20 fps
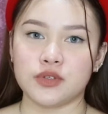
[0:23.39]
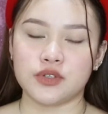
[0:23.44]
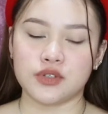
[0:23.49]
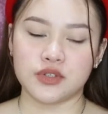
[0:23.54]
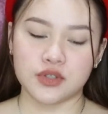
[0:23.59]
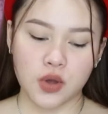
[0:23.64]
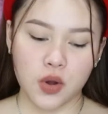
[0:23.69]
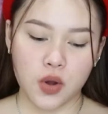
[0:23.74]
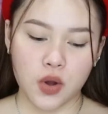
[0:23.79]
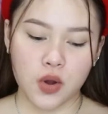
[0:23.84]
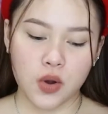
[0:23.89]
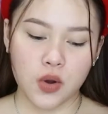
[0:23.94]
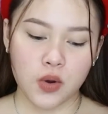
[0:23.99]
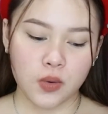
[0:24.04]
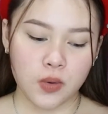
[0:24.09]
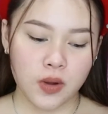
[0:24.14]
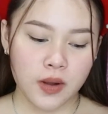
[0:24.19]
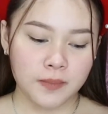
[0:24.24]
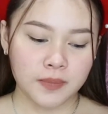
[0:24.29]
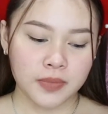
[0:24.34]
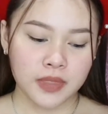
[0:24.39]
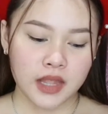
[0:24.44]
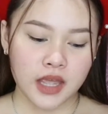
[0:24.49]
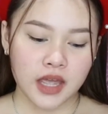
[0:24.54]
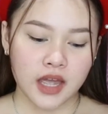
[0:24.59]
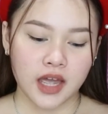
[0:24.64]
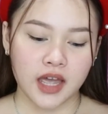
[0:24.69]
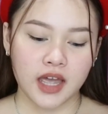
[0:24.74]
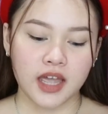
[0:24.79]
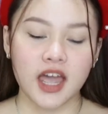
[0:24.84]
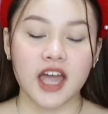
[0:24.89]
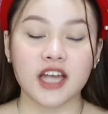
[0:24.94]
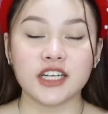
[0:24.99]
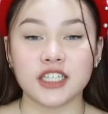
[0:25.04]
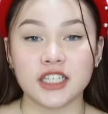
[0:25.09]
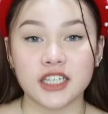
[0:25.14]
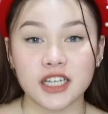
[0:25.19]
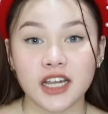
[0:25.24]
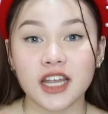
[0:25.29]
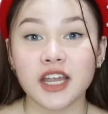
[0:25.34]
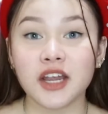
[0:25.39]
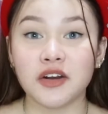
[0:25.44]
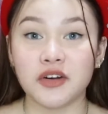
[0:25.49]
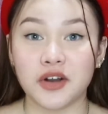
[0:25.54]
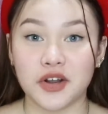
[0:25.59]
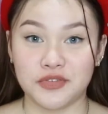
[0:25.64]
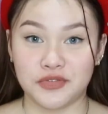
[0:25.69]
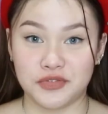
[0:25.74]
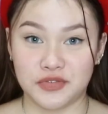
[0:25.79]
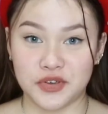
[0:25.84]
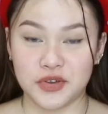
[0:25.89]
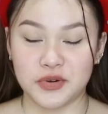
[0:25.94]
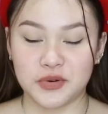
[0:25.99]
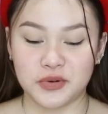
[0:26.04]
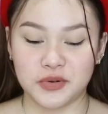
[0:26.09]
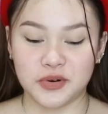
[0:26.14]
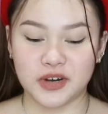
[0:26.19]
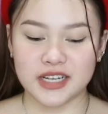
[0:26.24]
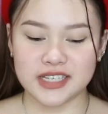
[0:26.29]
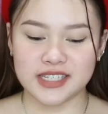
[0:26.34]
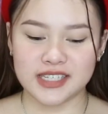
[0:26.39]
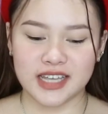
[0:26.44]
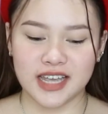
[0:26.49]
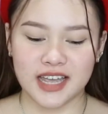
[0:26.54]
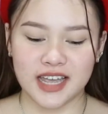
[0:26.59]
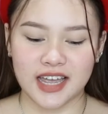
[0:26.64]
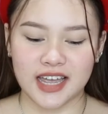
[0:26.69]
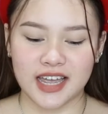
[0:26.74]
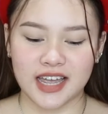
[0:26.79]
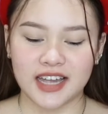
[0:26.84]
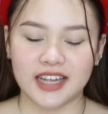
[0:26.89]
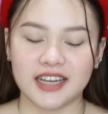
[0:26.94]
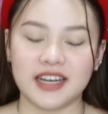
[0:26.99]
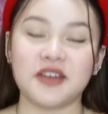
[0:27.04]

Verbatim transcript: So, kaya siya naging review kasi